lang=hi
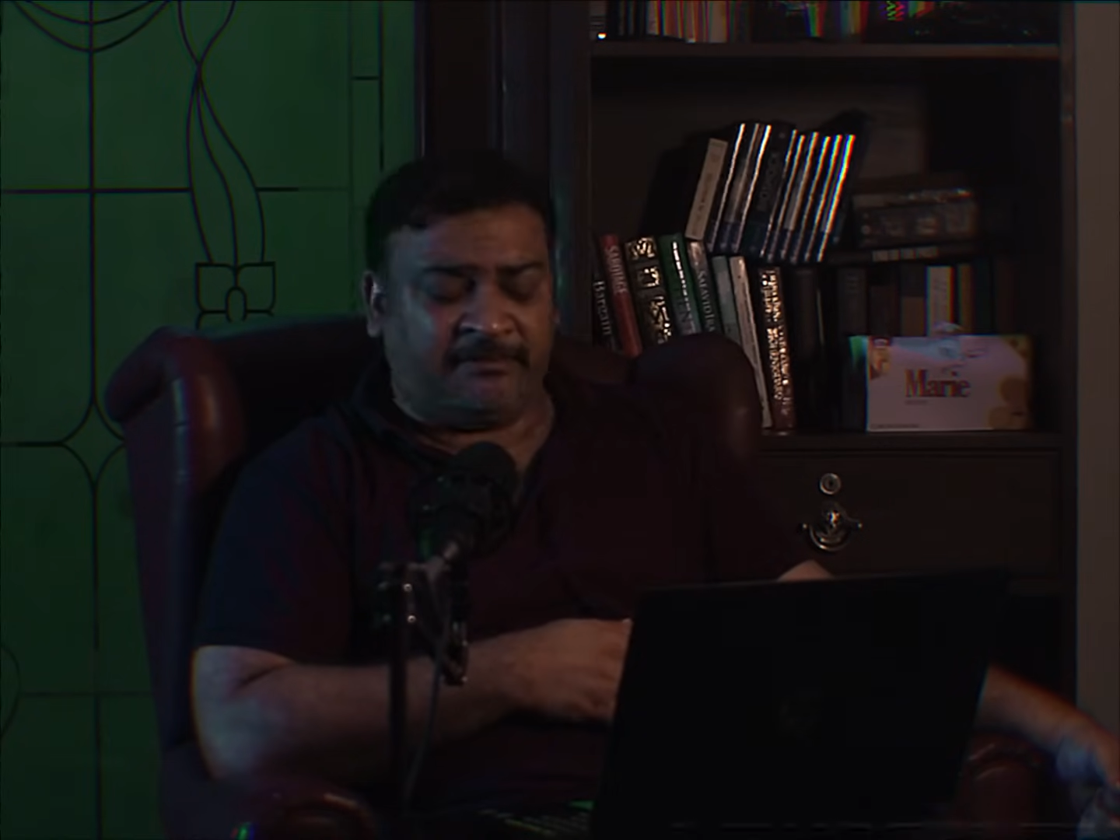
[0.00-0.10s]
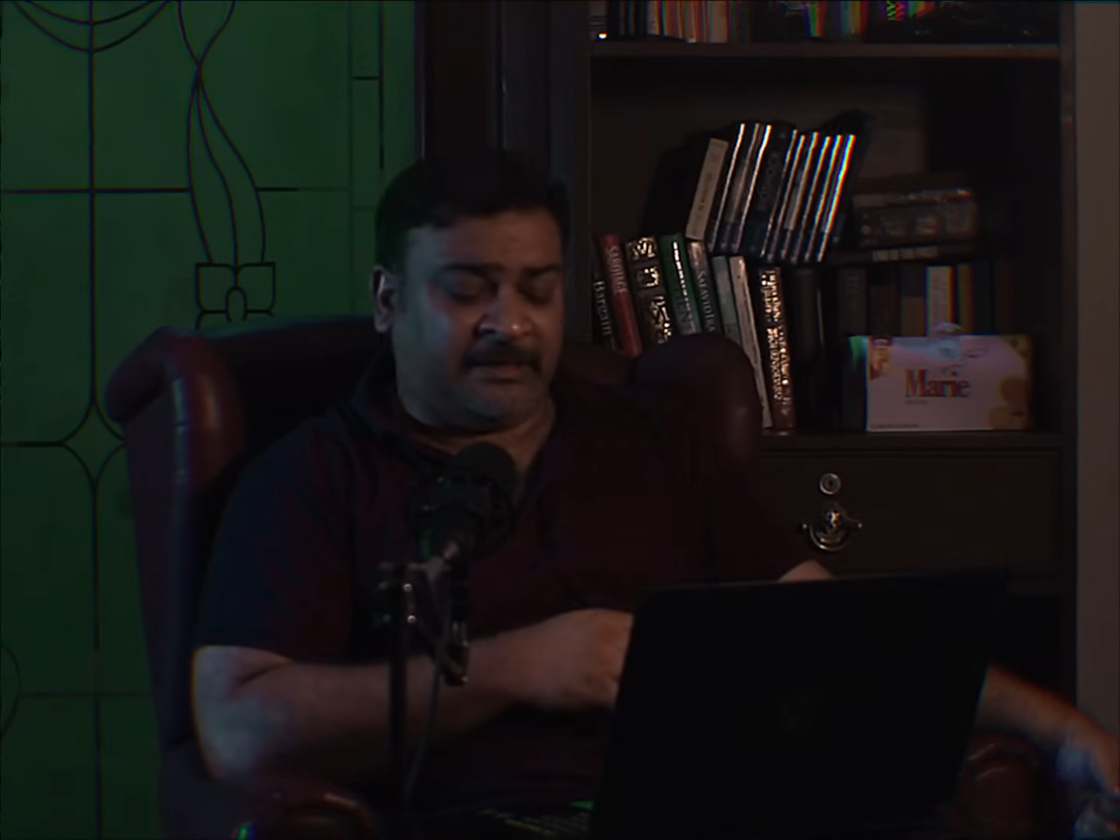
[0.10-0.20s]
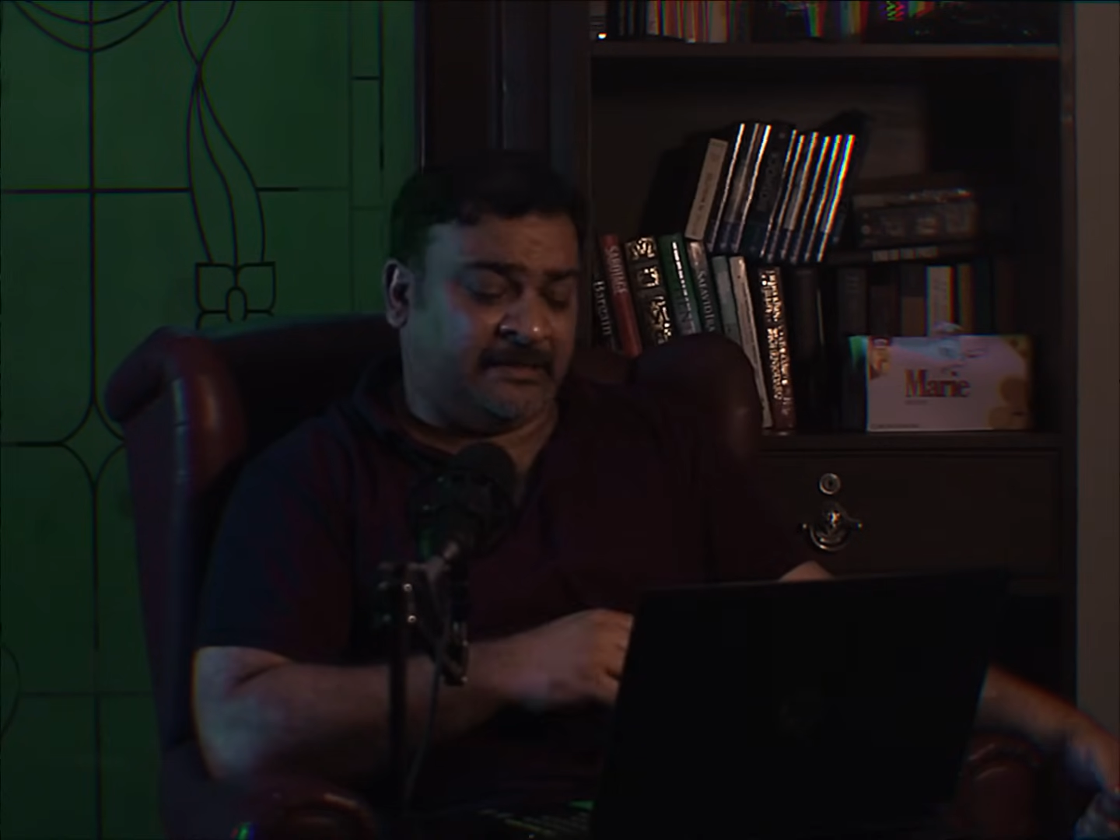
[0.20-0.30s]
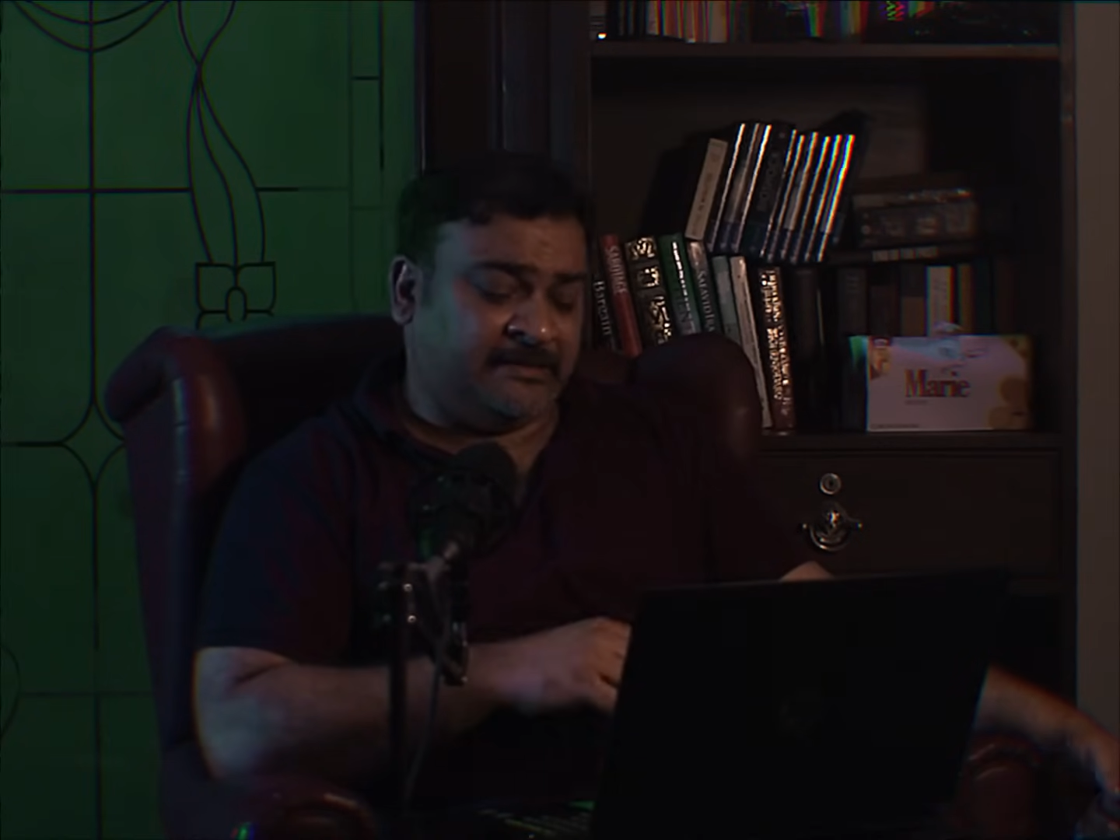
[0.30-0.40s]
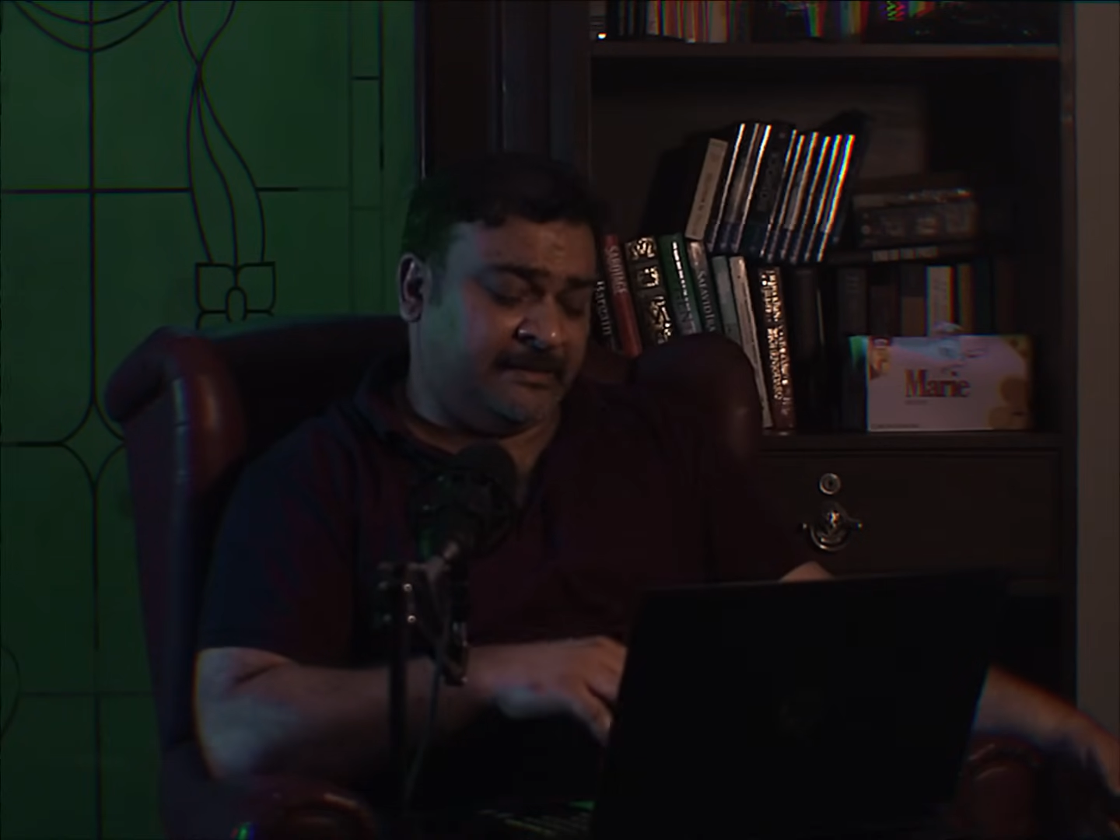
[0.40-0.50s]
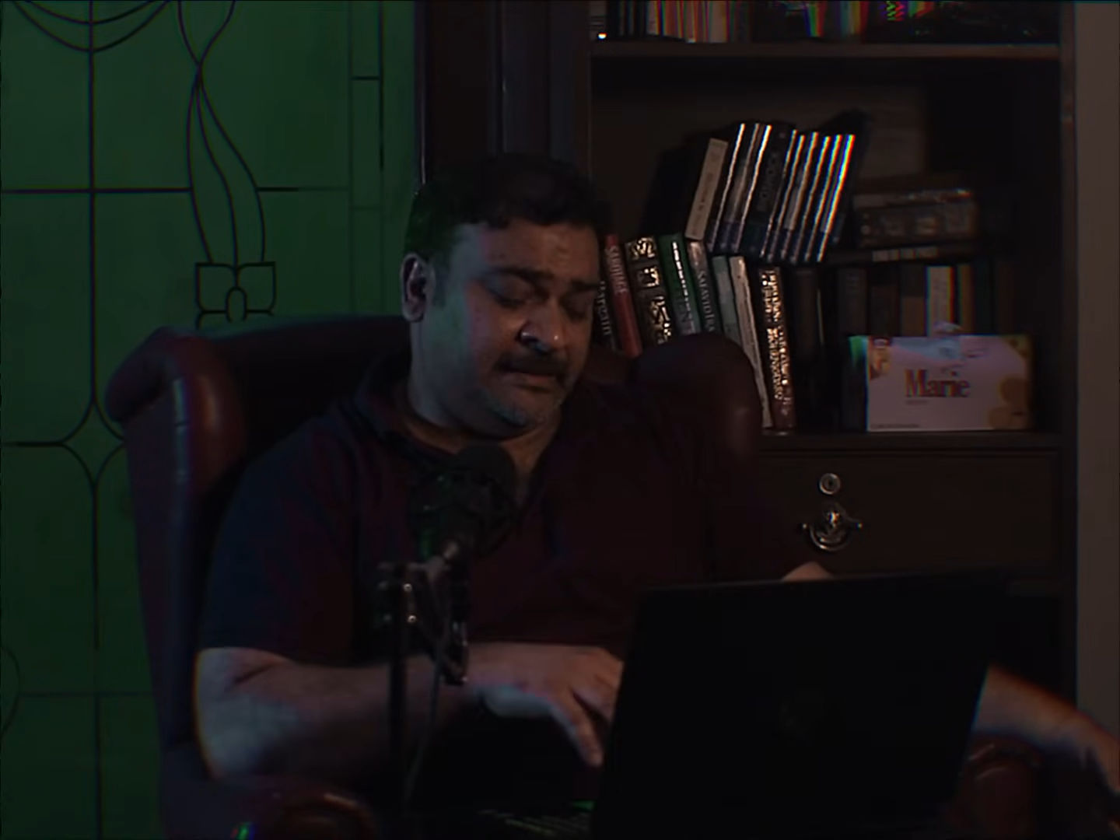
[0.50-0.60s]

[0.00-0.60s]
सबक हासिल